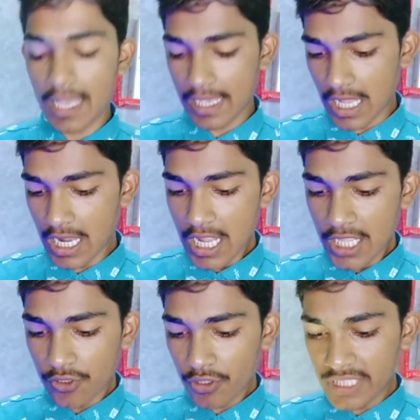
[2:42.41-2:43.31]
आएगा
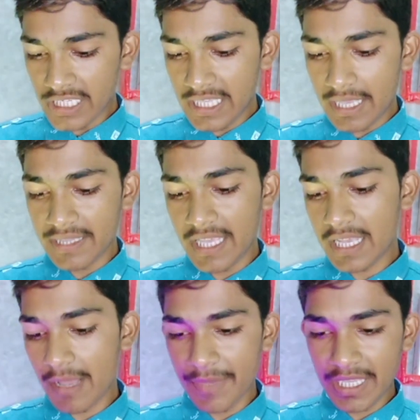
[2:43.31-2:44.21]
तो चलिए
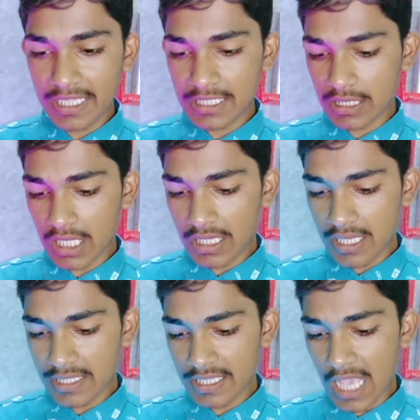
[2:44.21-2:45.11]
देखा मैंने इस
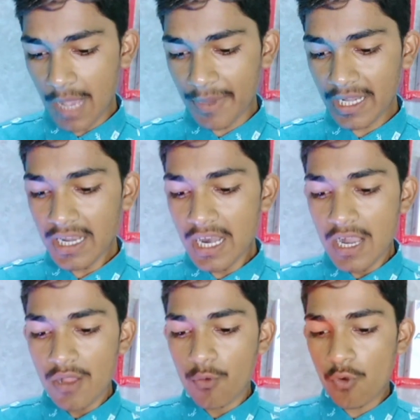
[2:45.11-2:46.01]
तरीके से यहाँ
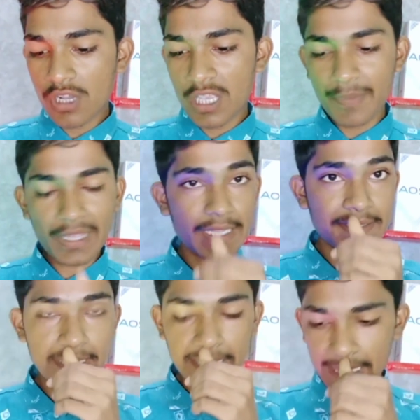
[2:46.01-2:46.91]
पर ओके पर
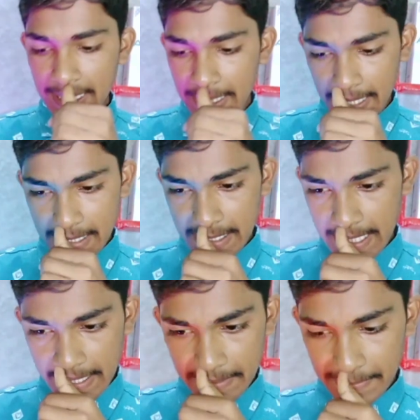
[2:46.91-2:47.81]
ऐसे क्लिक कर
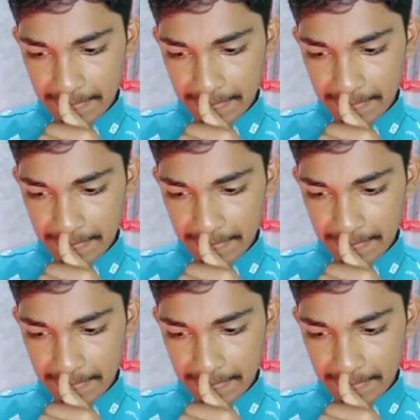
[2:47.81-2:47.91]
दिया